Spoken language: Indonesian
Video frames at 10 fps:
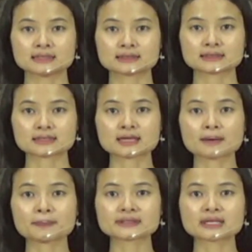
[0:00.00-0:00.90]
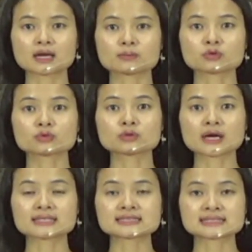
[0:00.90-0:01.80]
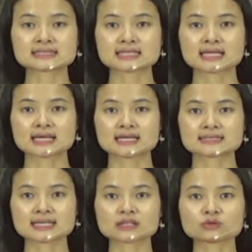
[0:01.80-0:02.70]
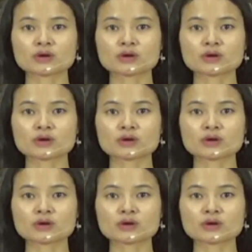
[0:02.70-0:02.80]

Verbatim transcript: Terdapat dalam Lukas 1